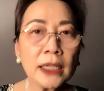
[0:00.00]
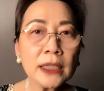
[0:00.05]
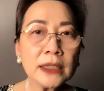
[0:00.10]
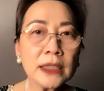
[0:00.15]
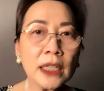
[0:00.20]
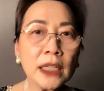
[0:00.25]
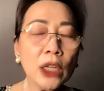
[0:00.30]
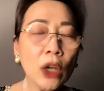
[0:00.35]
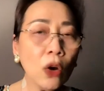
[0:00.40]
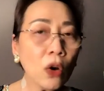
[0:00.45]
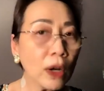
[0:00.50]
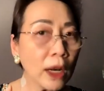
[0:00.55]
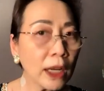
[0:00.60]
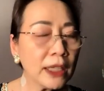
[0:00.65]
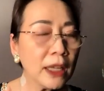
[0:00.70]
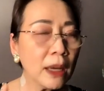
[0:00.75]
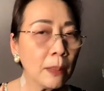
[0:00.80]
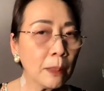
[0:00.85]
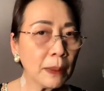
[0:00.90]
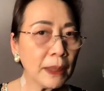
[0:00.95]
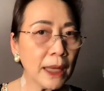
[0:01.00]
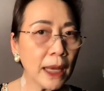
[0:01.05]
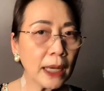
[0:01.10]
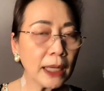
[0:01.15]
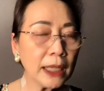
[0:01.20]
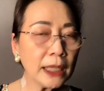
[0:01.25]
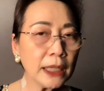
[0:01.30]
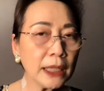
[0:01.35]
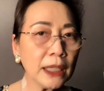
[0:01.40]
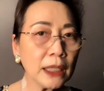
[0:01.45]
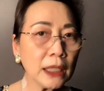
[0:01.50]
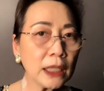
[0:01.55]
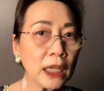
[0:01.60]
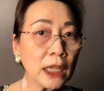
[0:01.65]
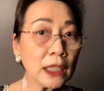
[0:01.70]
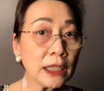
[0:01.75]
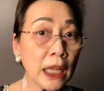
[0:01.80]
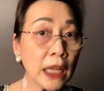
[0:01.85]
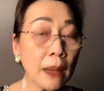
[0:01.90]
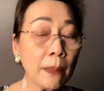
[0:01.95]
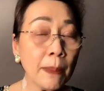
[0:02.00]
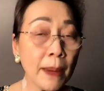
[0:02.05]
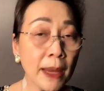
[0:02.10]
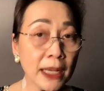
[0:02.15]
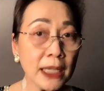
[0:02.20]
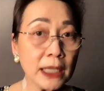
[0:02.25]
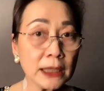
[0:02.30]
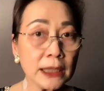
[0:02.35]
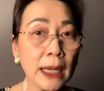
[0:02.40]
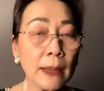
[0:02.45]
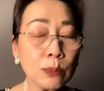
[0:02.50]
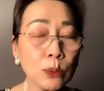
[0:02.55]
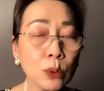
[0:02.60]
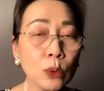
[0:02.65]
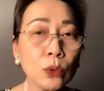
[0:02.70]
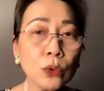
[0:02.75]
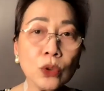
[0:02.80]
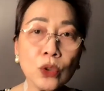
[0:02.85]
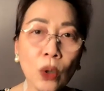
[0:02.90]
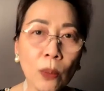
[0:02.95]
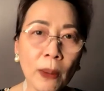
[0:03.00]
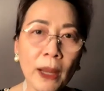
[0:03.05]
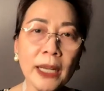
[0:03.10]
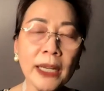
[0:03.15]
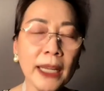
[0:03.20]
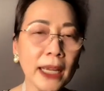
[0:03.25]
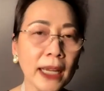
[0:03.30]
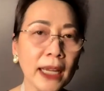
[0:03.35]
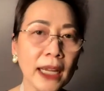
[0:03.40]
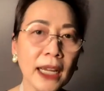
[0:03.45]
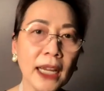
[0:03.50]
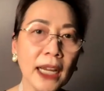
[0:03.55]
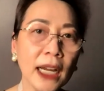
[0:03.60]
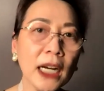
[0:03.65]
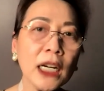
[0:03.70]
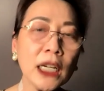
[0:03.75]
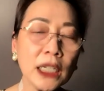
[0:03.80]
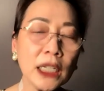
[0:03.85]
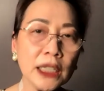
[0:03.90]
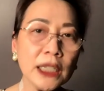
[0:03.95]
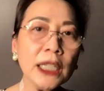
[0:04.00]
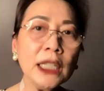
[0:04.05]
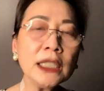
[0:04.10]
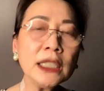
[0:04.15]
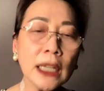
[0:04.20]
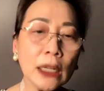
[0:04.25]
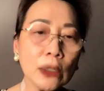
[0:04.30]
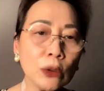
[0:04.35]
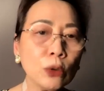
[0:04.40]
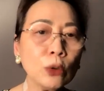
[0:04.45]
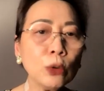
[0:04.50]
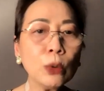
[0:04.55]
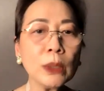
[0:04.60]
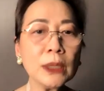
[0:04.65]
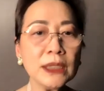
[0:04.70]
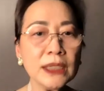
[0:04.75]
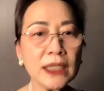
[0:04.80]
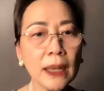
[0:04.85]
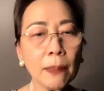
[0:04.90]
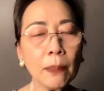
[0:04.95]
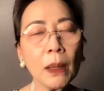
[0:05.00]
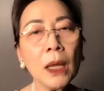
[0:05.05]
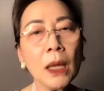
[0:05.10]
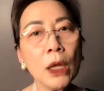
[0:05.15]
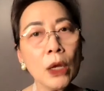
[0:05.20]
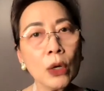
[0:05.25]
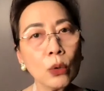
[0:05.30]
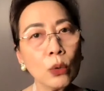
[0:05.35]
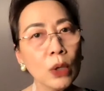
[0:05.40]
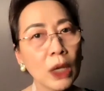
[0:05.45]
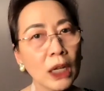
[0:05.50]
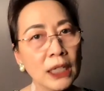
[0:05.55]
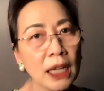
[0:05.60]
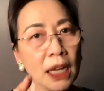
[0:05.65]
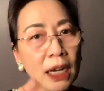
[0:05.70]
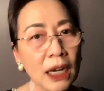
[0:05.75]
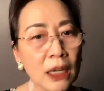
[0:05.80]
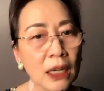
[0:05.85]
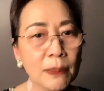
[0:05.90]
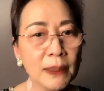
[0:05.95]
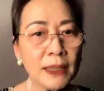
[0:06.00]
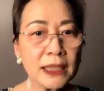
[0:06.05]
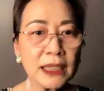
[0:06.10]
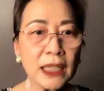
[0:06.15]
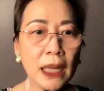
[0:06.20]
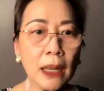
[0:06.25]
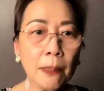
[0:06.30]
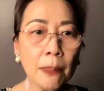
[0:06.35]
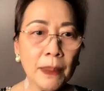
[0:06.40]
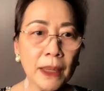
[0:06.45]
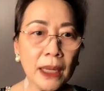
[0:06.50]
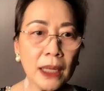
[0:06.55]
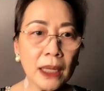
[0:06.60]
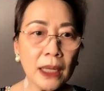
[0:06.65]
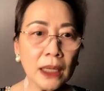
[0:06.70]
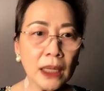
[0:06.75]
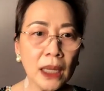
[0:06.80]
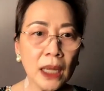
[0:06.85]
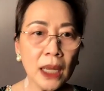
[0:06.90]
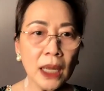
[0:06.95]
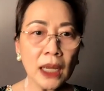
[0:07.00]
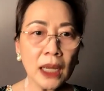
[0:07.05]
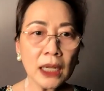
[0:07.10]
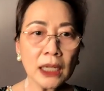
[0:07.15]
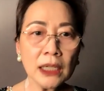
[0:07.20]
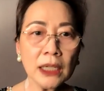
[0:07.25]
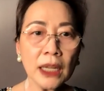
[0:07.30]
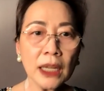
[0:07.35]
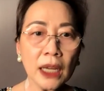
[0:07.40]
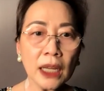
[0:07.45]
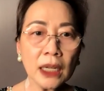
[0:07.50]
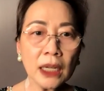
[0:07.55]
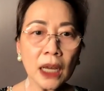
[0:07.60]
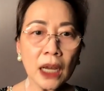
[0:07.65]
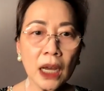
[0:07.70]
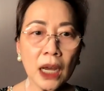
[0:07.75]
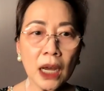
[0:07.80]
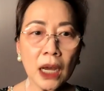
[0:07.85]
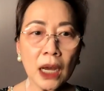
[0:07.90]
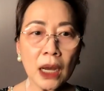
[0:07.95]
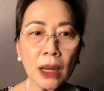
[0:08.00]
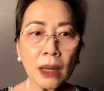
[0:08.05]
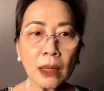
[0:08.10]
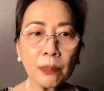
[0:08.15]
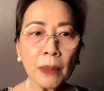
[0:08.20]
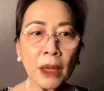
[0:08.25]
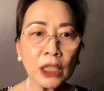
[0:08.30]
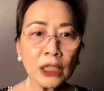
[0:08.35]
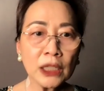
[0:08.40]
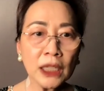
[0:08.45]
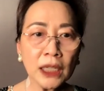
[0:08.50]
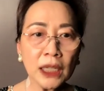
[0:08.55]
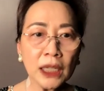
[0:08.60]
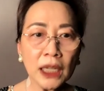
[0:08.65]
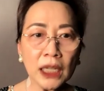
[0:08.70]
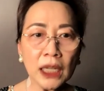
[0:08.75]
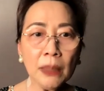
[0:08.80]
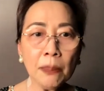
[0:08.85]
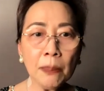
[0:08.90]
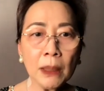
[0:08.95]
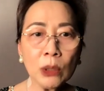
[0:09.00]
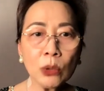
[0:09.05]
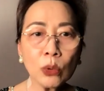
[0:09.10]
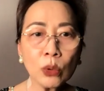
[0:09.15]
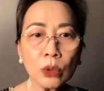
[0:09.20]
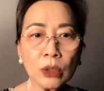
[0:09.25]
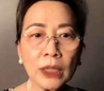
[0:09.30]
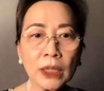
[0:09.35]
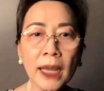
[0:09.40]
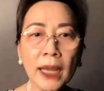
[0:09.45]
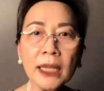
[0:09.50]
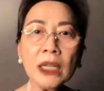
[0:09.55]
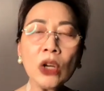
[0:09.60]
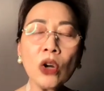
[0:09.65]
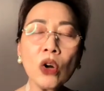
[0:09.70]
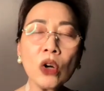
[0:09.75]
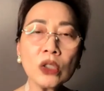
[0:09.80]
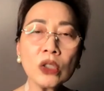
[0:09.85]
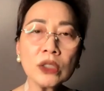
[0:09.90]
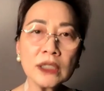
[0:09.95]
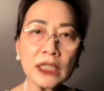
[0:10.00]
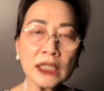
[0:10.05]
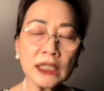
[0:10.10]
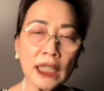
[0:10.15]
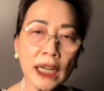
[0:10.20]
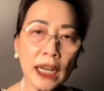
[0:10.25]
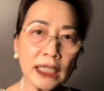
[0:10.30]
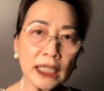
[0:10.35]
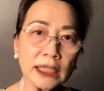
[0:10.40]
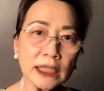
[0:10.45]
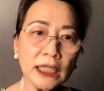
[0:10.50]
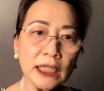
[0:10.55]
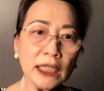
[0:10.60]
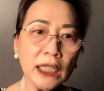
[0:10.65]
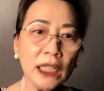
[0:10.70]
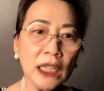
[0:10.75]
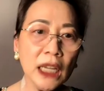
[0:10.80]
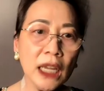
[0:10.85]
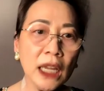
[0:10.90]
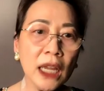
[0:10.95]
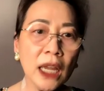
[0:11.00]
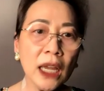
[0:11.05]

Jadi orang yang penyakit uh, diabetic type tuh coba deh earthing 1-2 jam. Gula darah lebih stabil dan uh, earthing ini menurunkan konsentrasi